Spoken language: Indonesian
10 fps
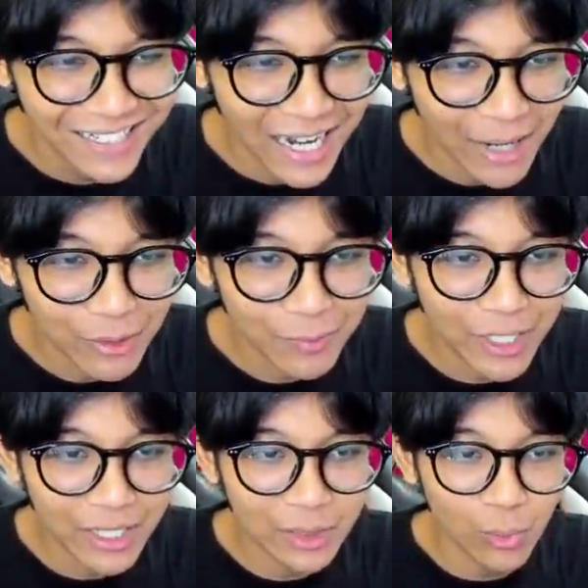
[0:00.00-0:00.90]
I was
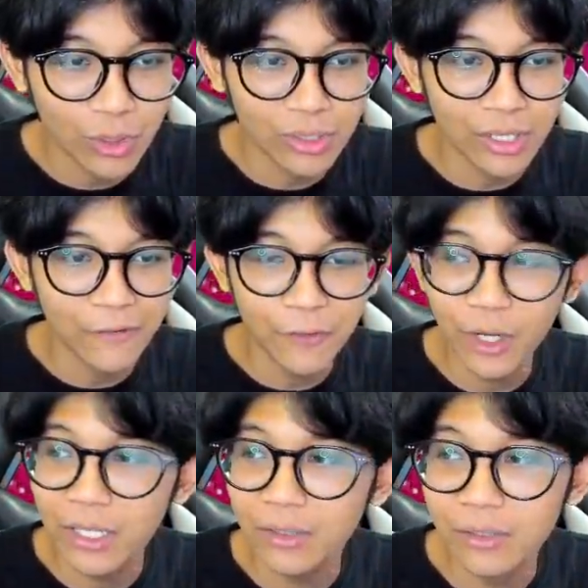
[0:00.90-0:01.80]
beginning to wonder if you
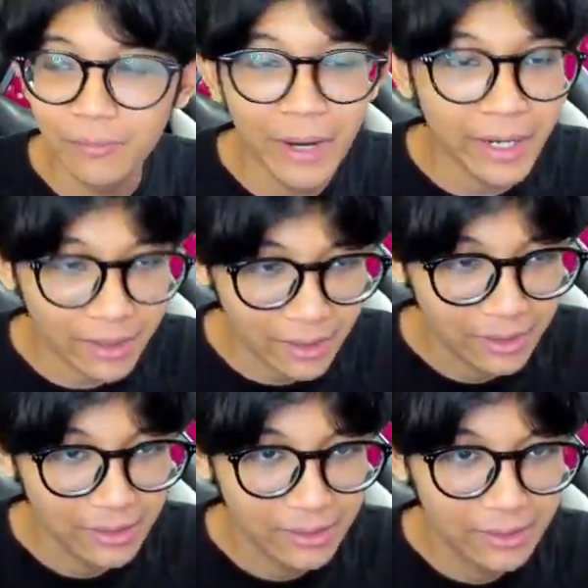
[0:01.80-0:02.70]
had turned back
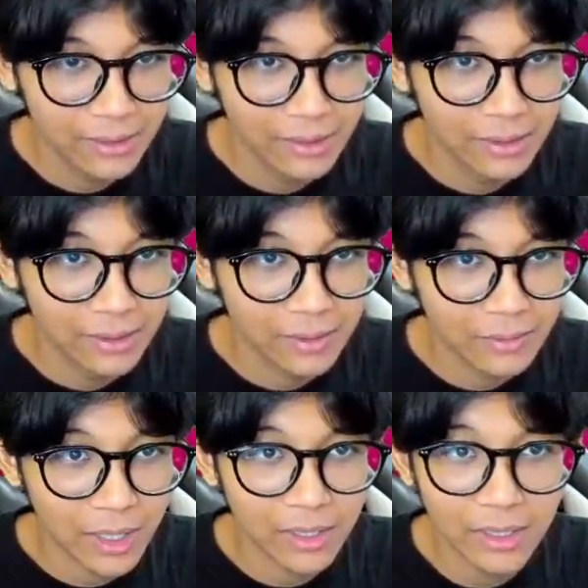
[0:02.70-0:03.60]

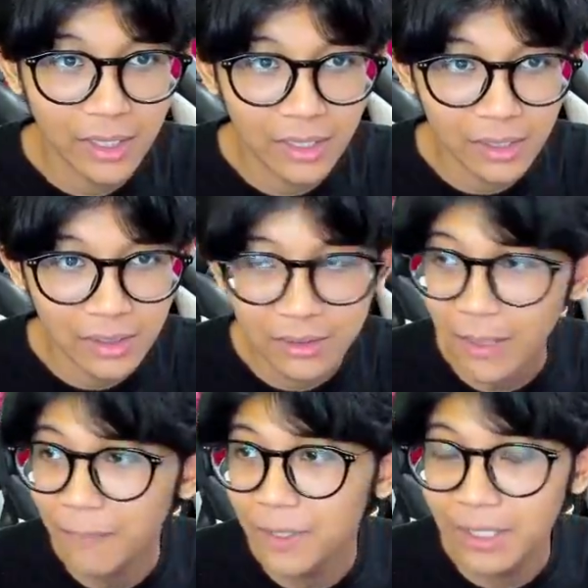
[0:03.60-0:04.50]
Nah ini dia nih,
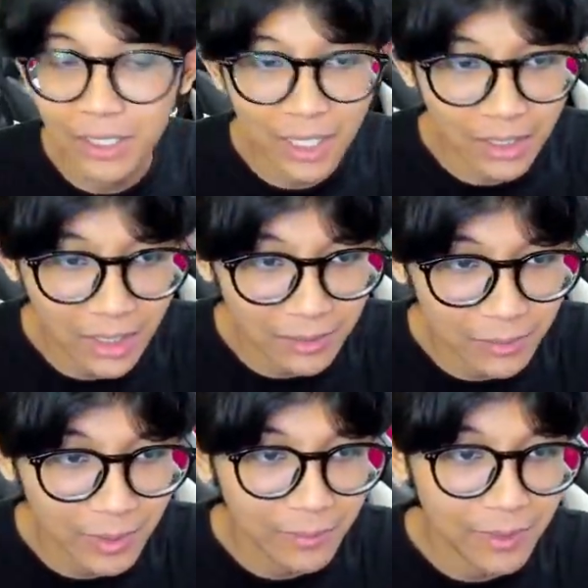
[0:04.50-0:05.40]
tempelnya di Alga
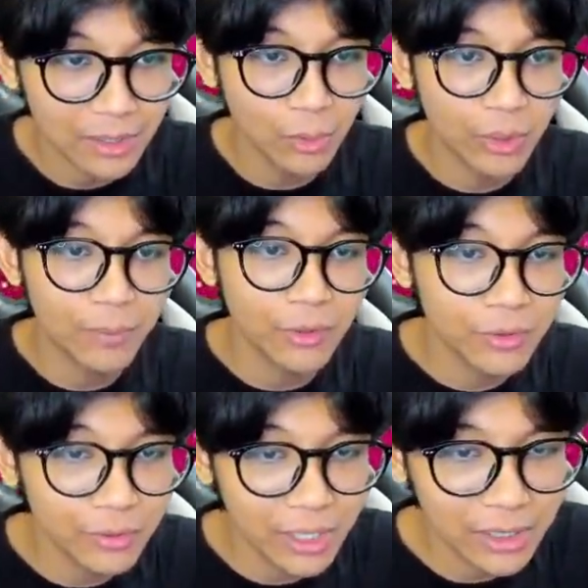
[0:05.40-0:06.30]
teman-teman. But no, we both
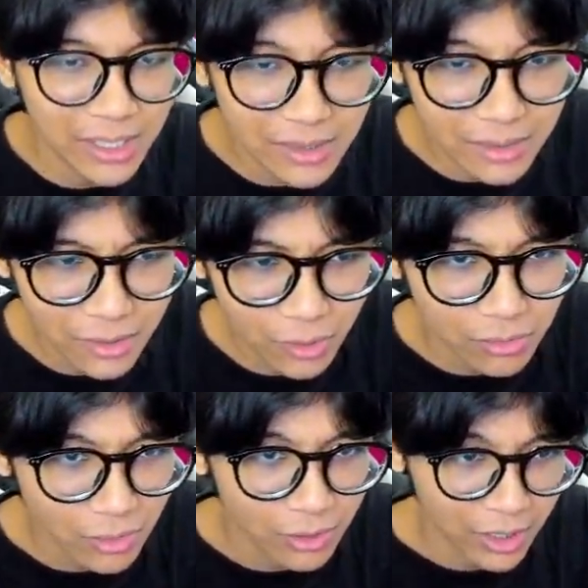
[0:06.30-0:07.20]
know that isn't your
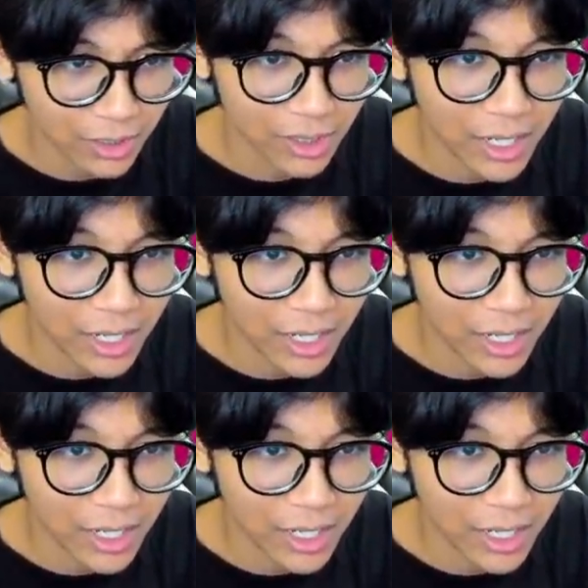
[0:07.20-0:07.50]
role here.